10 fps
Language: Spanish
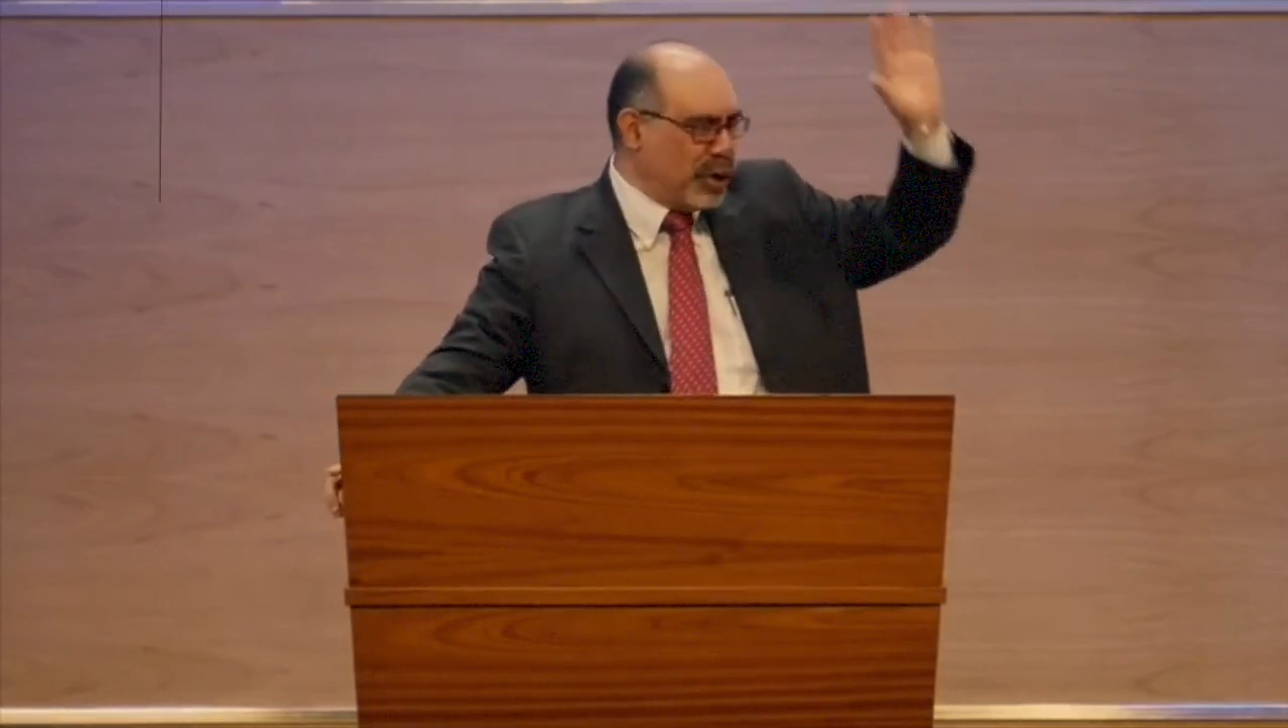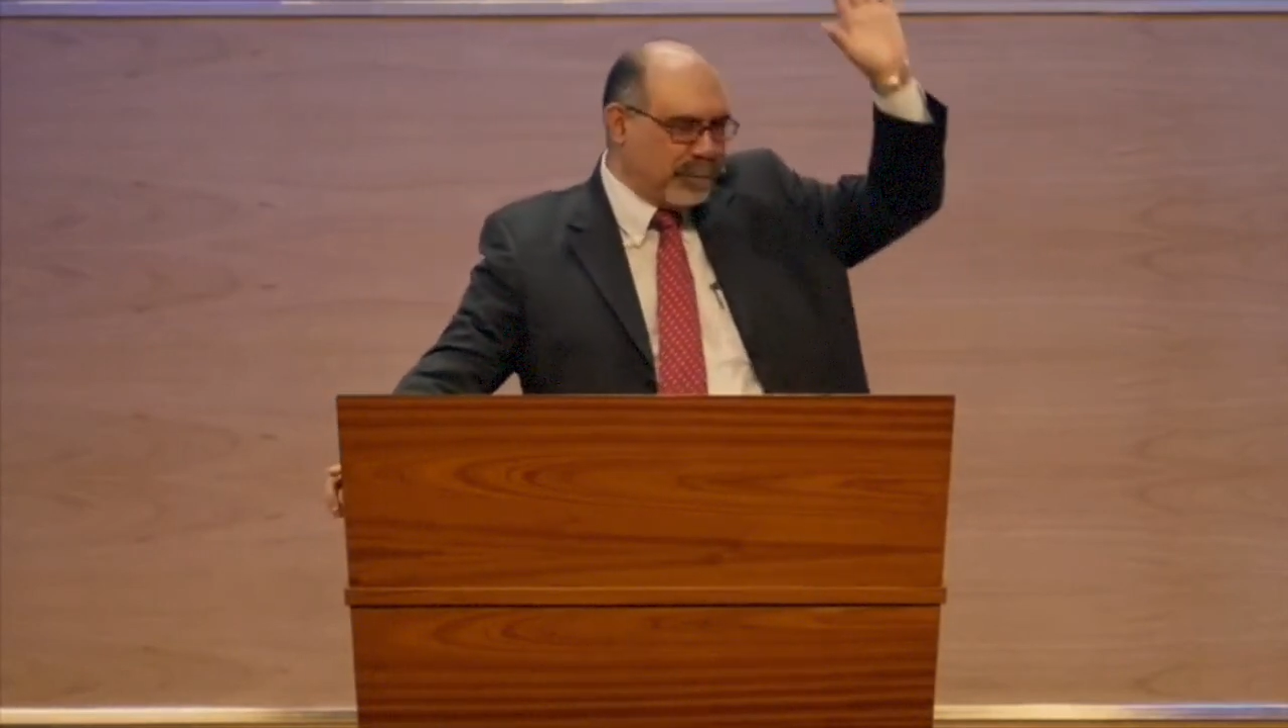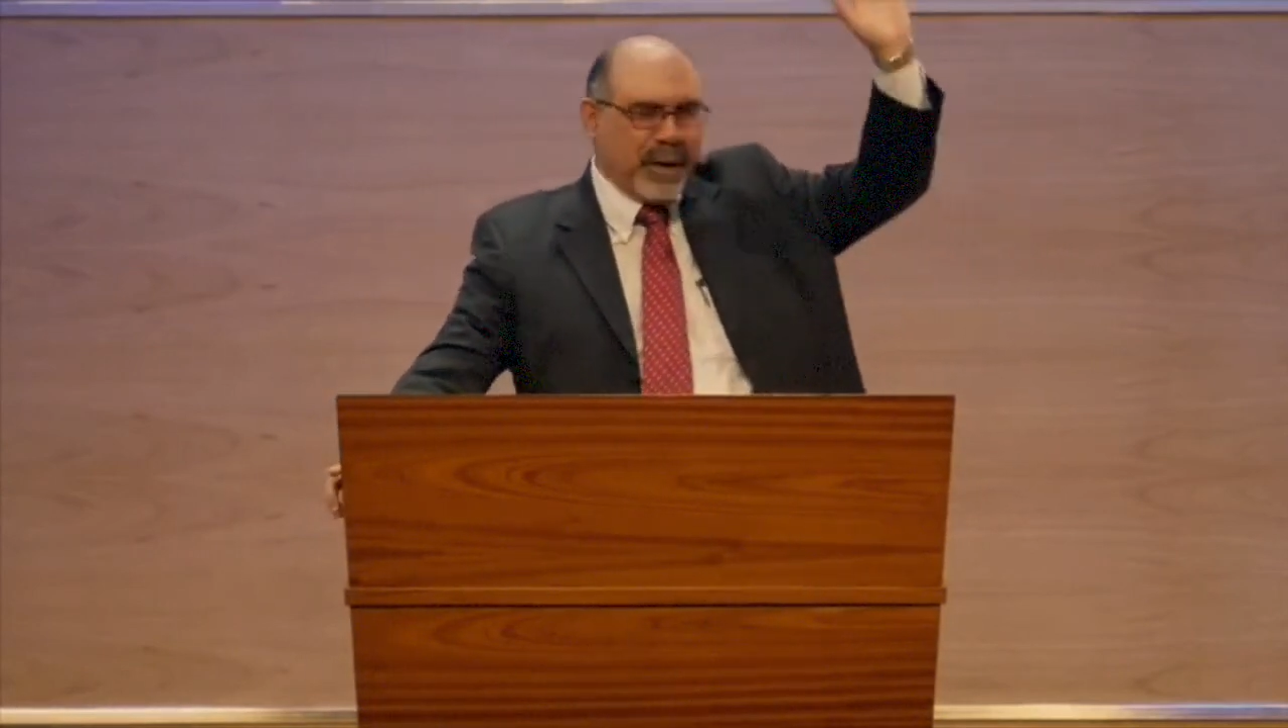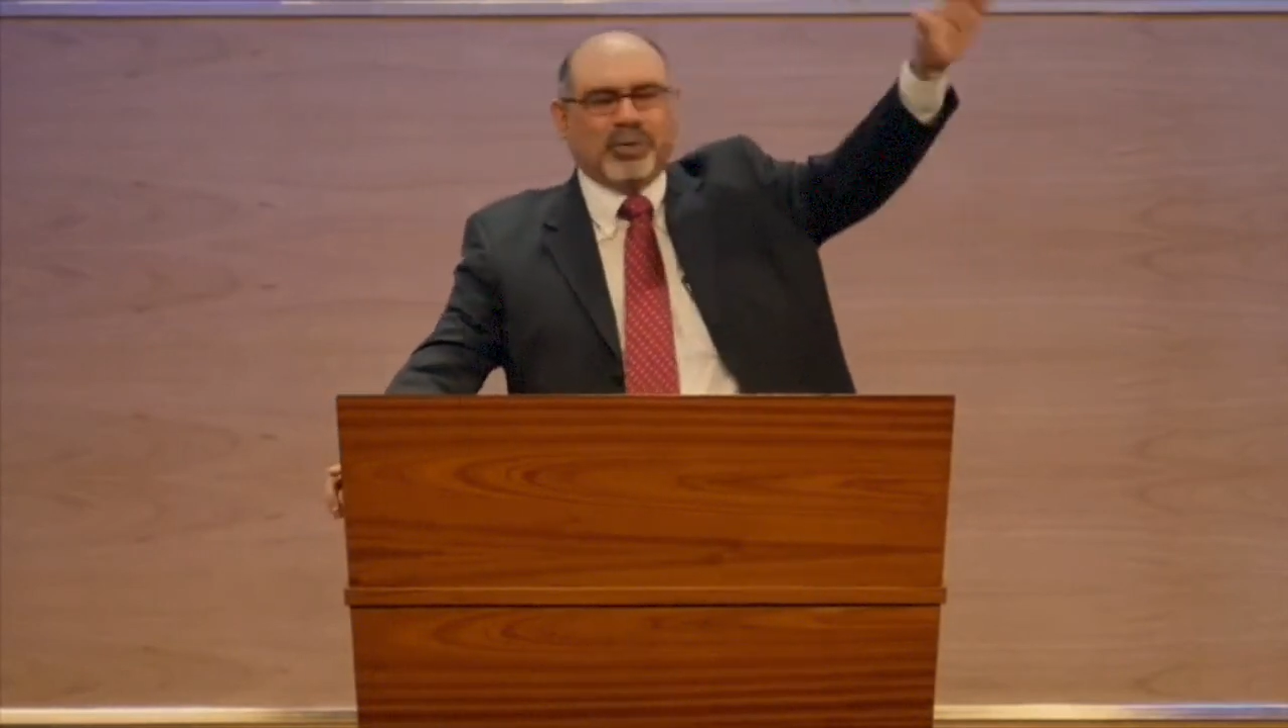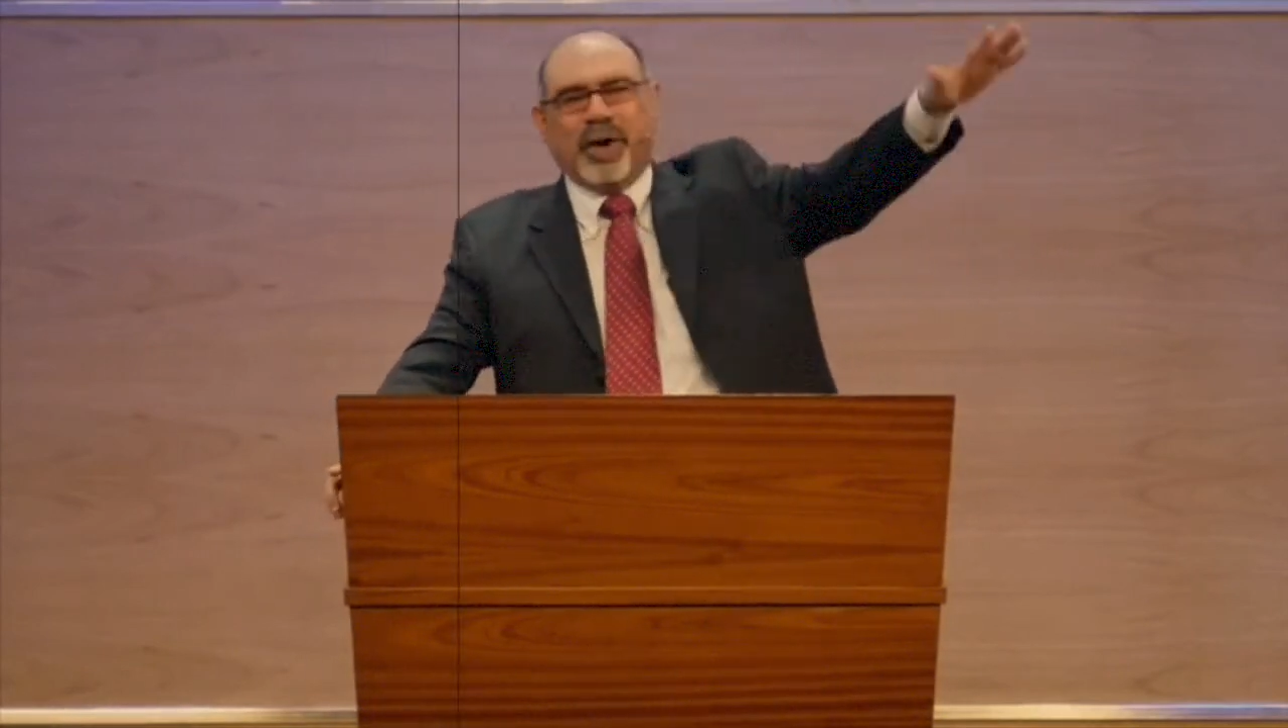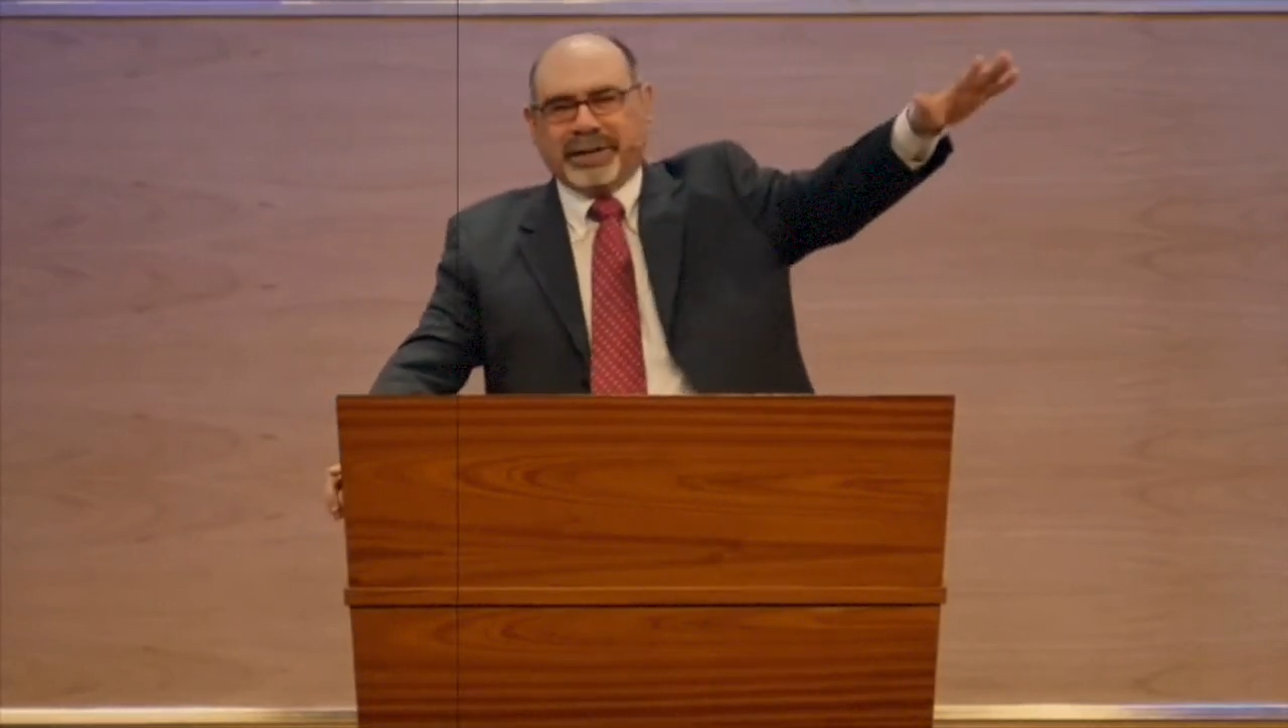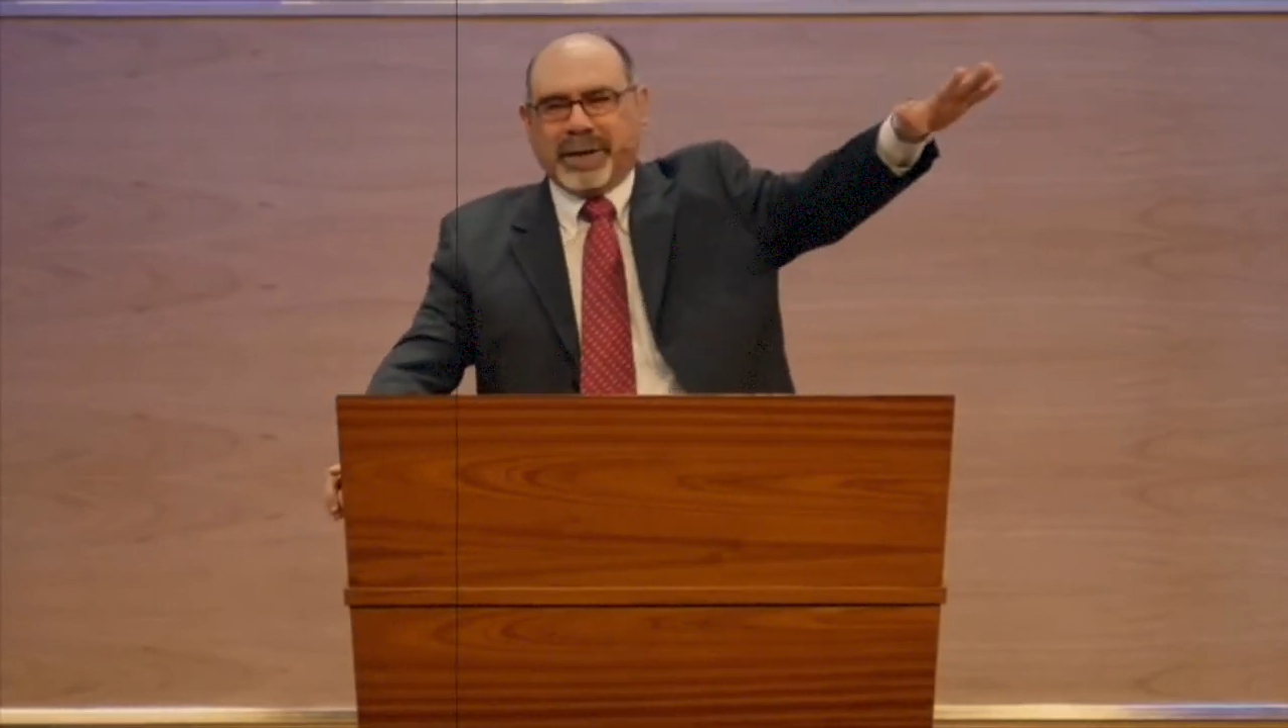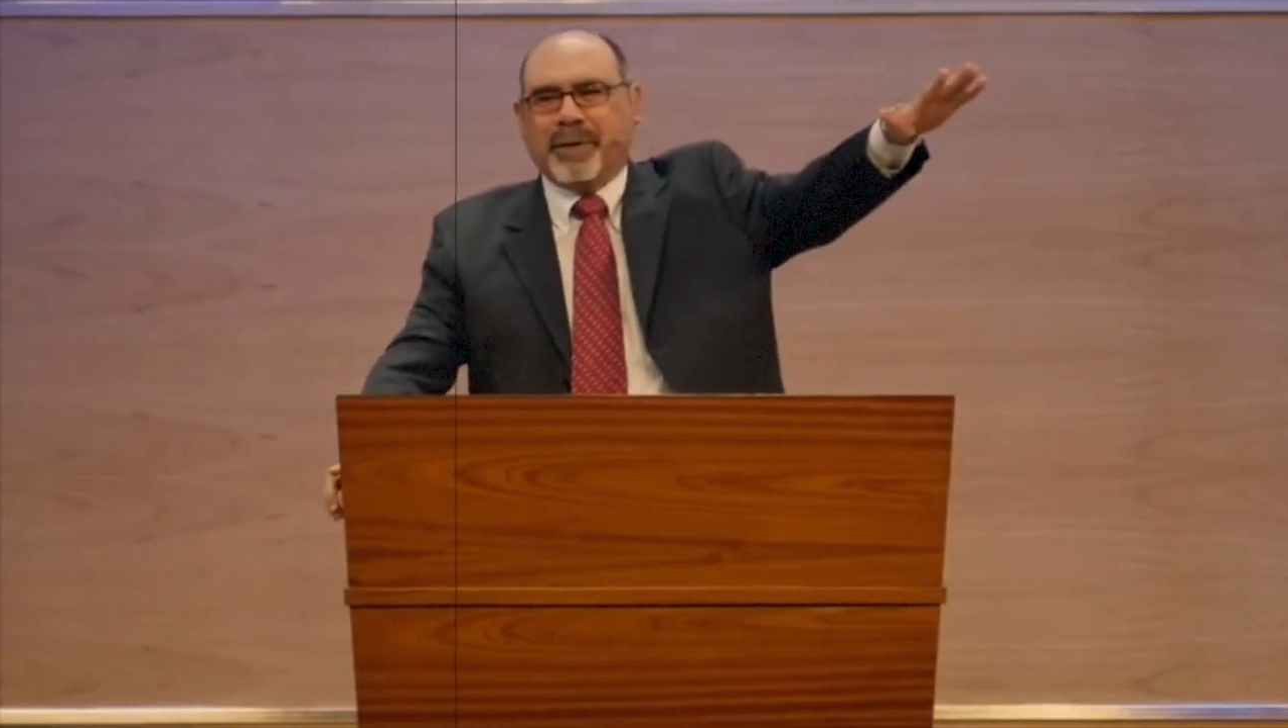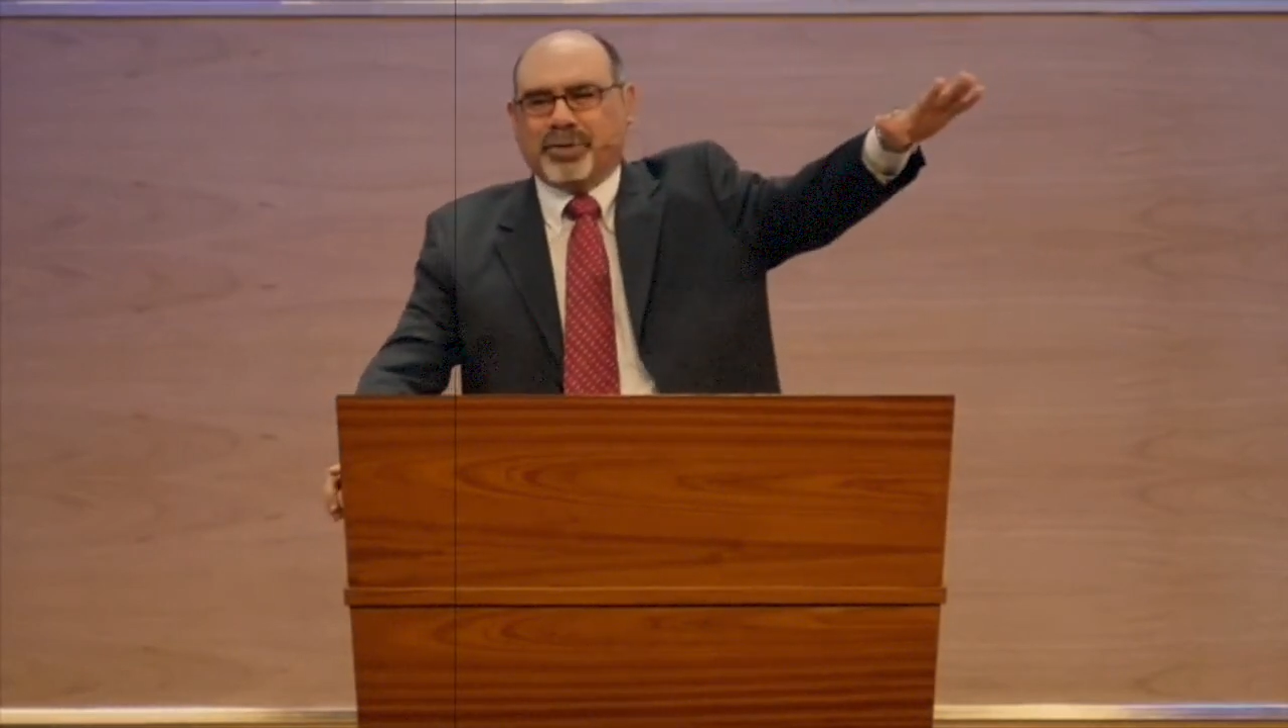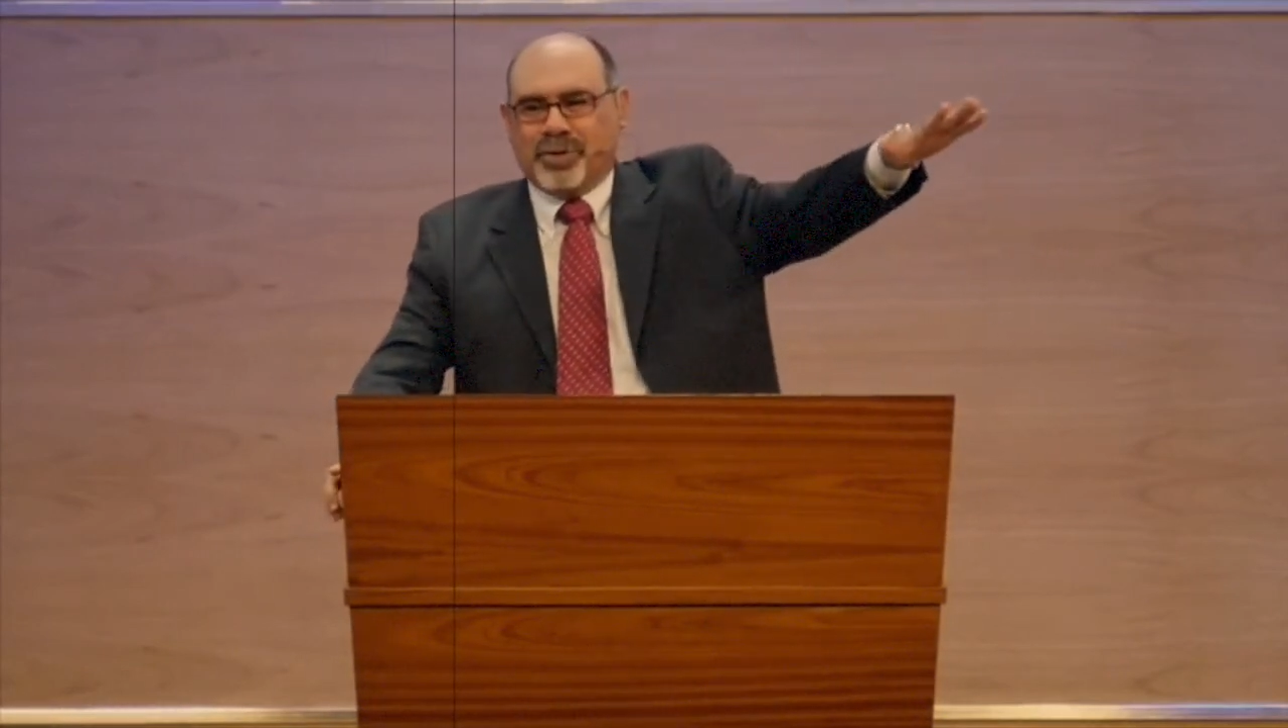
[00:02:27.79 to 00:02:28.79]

a esta persona,